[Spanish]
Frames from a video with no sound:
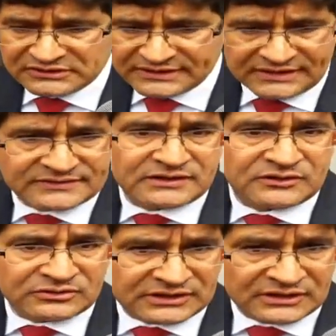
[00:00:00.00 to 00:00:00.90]
el 3
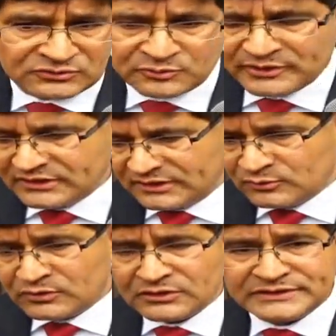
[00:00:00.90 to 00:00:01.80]
creo que tienen otro
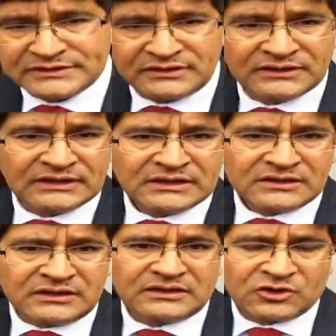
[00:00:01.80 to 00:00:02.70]
partido o algo así,
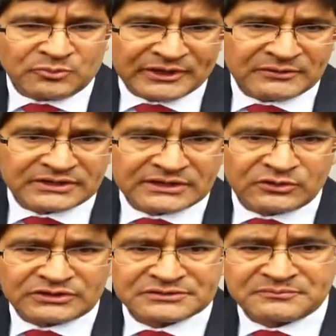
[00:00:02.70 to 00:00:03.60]
y Copa
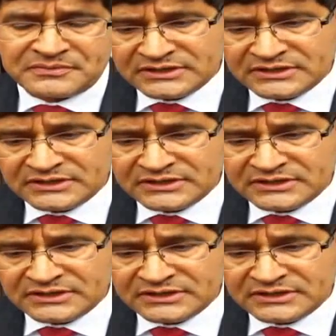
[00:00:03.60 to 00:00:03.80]
Libertadores.